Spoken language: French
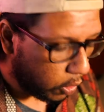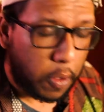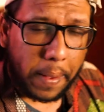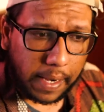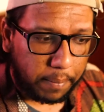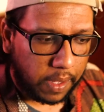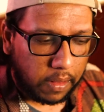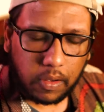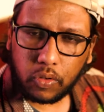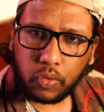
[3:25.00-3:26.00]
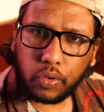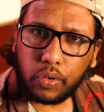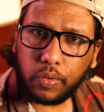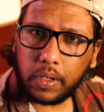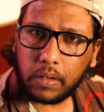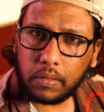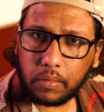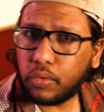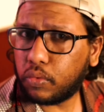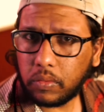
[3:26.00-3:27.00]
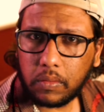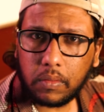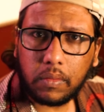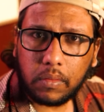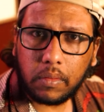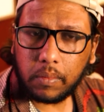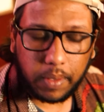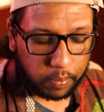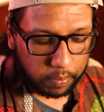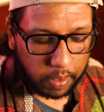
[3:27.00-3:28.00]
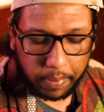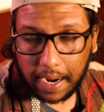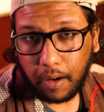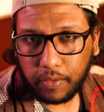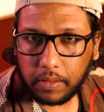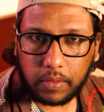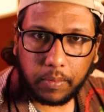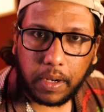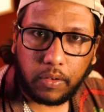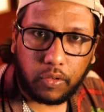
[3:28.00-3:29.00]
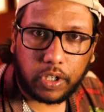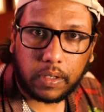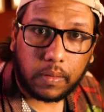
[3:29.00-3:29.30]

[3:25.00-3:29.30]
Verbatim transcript: Bah, on en parlera peut-être un jour de lui, euh, du coup. Mais, mais, pas là, en fait, c'est pas le sujet.